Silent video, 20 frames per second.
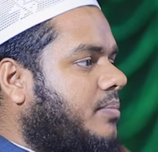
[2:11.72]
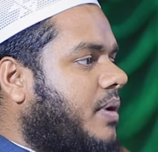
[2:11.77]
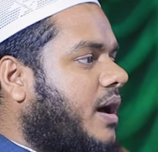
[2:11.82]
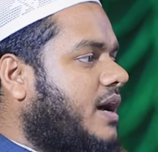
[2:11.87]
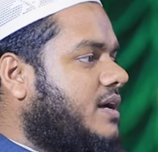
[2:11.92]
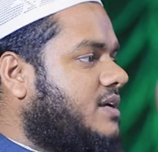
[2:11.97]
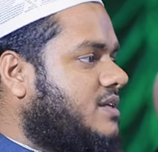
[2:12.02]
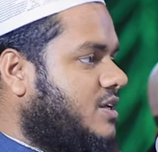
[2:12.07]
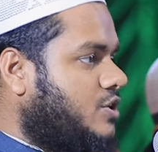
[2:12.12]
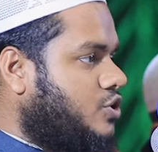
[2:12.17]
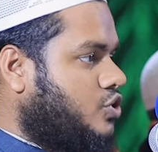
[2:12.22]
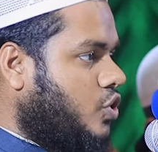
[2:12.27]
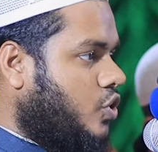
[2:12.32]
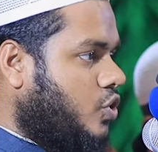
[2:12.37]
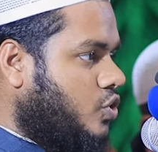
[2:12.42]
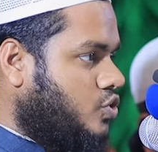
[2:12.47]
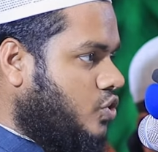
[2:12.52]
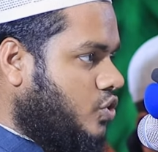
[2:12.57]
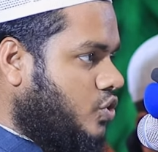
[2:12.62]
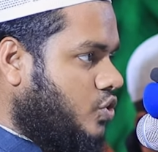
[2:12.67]
ভাইদের
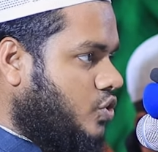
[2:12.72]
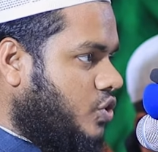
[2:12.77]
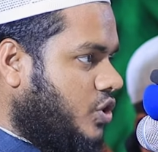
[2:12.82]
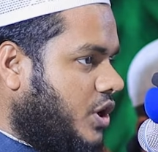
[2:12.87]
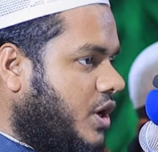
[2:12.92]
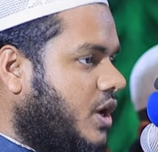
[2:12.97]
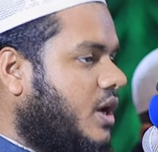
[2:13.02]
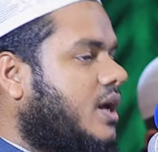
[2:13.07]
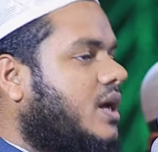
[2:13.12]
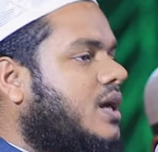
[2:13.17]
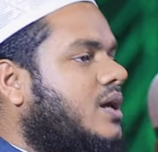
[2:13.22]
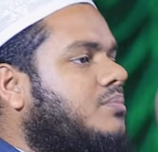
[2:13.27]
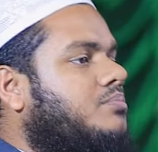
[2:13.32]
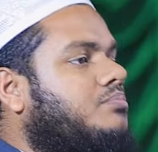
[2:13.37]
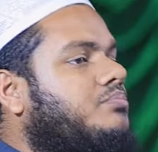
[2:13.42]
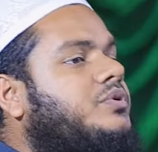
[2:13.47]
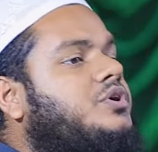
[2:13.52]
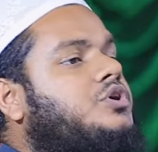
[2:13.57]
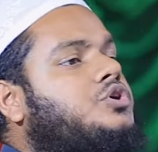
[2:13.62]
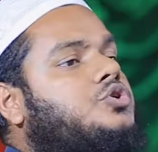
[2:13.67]
ষড়যন্ত্রে
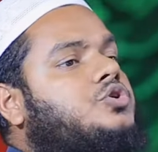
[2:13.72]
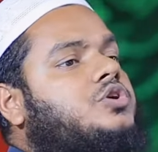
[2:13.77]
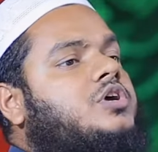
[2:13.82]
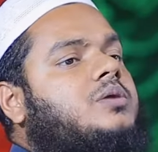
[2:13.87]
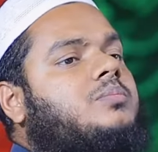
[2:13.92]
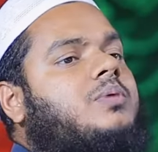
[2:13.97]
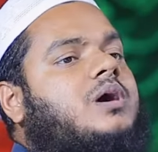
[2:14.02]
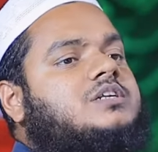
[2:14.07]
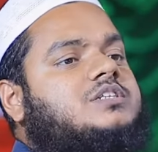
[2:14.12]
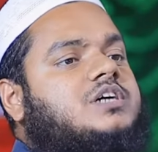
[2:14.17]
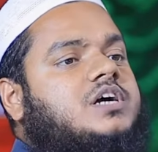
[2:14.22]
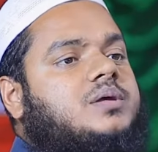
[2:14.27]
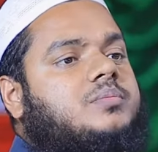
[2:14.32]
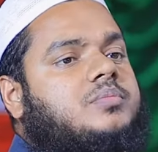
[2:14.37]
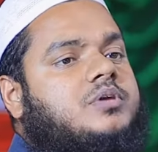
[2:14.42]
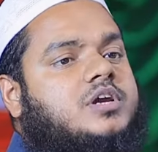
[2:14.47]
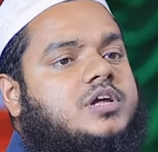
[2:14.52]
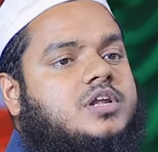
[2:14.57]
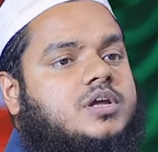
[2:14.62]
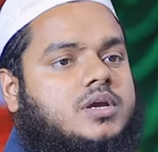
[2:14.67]
মিশরের বাজারে
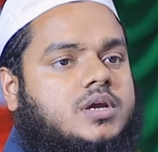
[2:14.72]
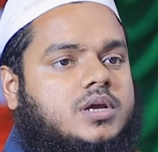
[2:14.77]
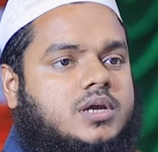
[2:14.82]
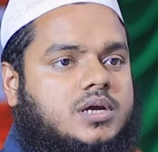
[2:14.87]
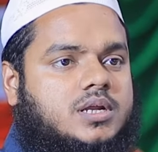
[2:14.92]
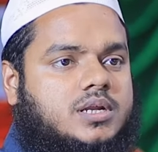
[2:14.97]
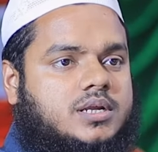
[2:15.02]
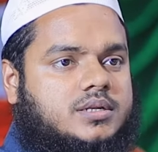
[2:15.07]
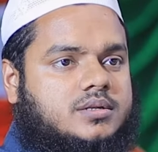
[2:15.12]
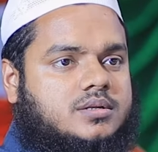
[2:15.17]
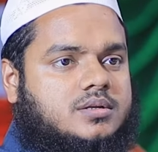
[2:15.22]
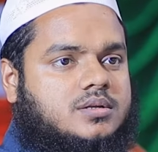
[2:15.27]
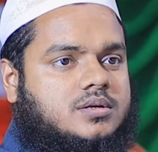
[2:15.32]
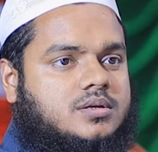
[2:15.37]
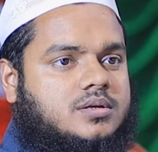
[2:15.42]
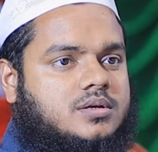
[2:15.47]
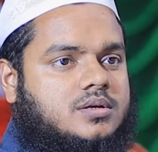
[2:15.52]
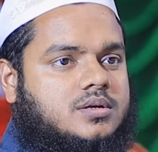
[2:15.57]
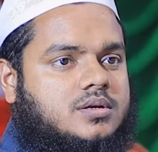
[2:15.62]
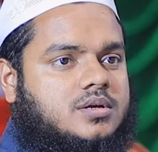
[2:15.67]
বিক্রি হয়ে গেলেন
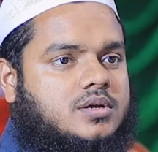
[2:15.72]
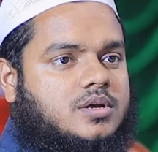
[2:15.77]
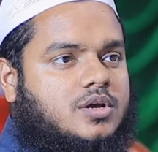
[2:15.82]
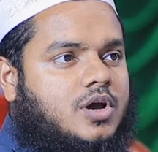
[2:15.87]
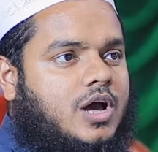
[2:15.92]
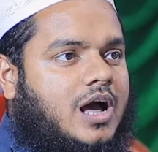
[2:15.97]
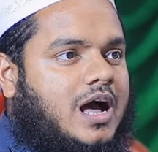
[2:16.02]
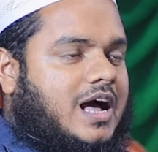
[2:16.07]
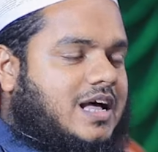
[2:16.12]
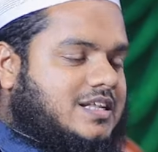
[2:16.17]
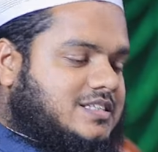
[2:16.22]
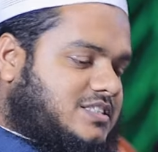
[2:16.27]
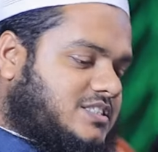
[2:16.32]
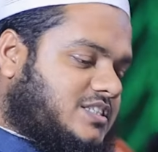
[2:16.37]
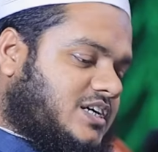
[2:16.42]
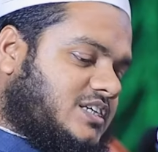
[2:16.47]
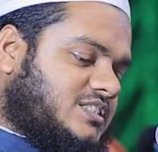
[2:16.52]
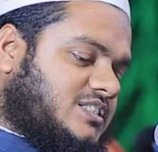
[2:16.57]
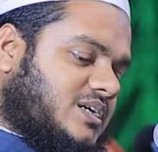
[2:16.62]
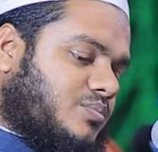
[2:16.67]

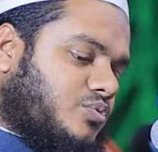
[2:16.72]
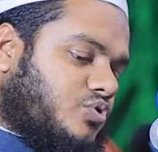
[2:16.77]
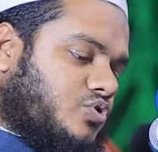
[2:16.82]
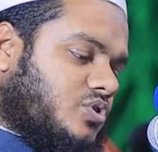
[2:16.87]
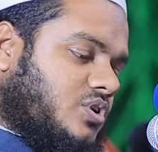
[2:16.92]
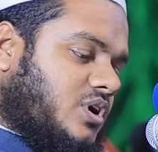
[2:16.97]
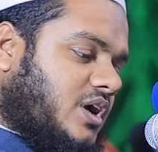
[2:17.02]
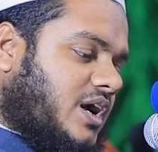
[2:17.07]
আজকে যেমন